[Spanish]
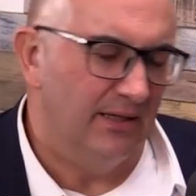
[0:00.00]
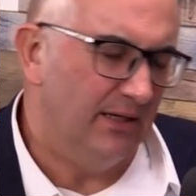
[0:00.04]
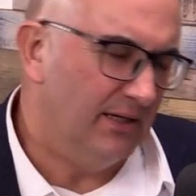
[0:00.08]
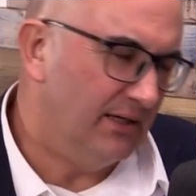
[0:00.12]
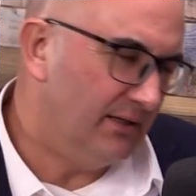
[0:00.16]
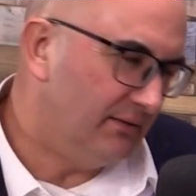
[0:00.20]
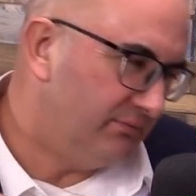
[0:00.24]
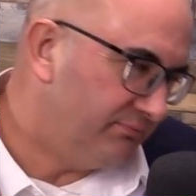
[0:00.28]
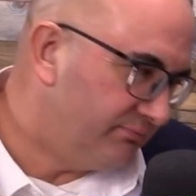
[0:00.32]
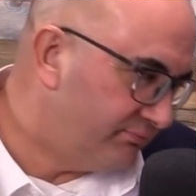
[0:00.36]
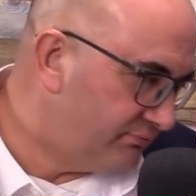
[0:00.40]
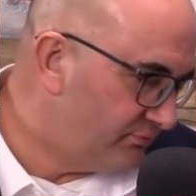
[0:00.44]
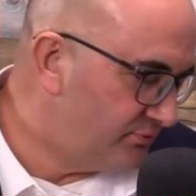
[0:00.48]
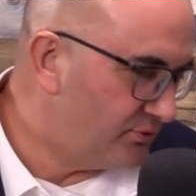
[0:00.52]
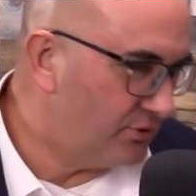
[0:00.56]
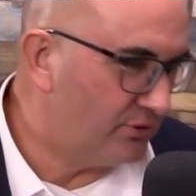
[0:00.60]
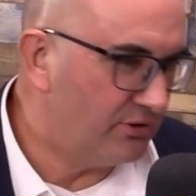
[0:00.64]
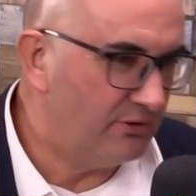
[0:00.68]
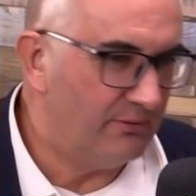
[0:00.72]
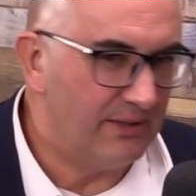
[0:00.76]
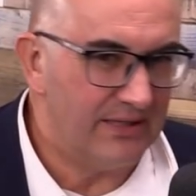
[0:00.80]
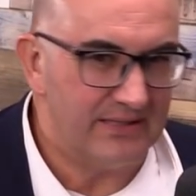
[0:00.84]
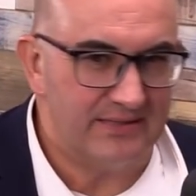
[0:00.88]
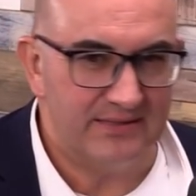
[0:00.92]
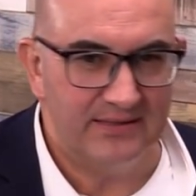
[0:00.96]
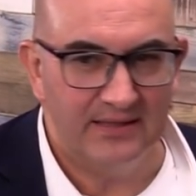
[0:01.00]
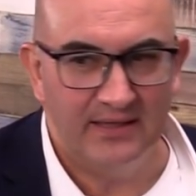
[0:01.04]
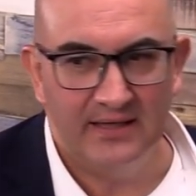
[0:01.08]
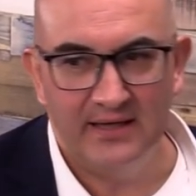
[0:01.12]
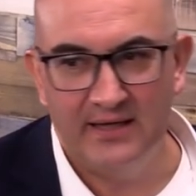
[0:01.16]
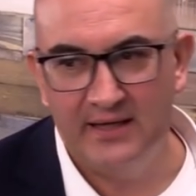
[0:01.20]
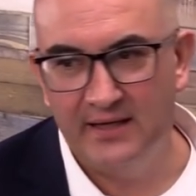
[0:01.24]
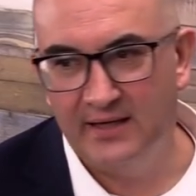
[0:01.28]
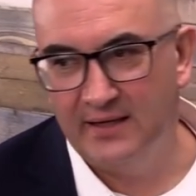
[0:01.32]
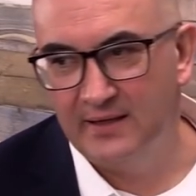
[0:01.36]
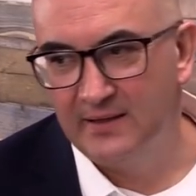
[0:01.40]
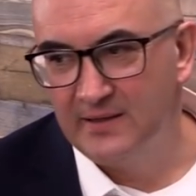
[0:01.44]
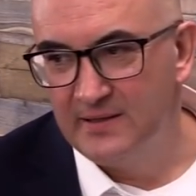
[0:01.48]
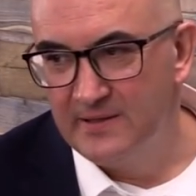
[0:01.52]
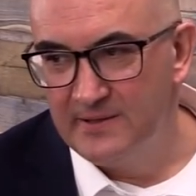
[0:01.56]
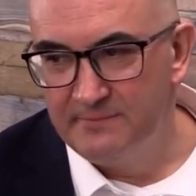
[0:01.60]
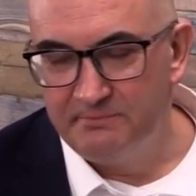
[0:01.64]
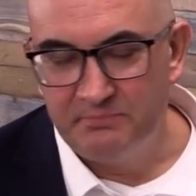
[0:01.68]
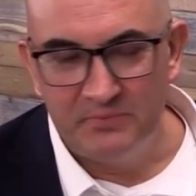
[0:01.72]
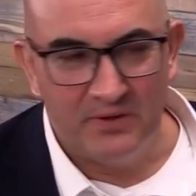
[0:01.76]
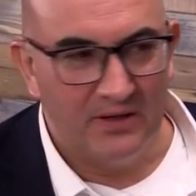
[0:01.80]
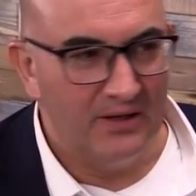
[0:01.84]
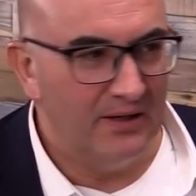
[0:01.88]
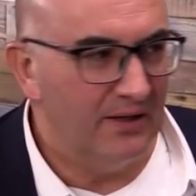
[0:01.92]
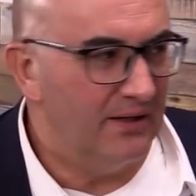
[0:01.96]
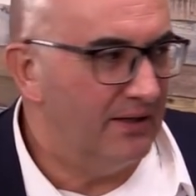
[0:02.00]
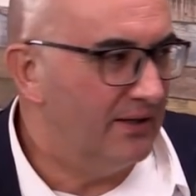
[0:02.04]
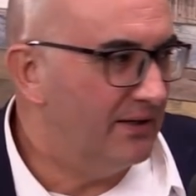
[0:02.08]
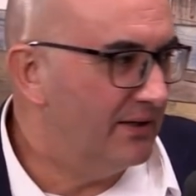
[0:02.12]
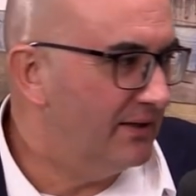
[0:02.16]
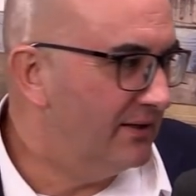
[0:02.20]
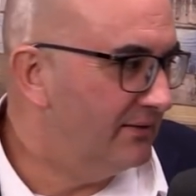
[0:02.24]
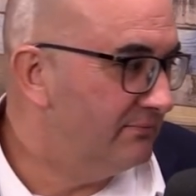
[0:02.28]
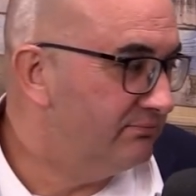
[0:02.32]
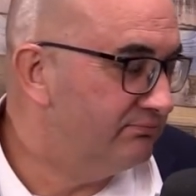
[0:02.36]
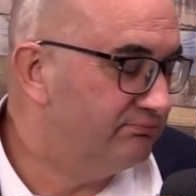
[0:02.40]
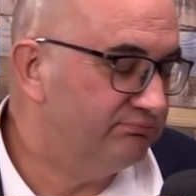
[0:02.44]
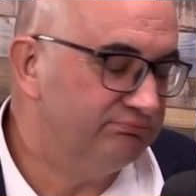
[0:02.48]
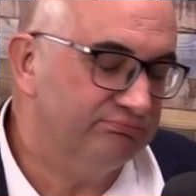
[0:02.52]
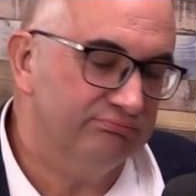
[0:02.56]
eh, Jordi Basté, eh,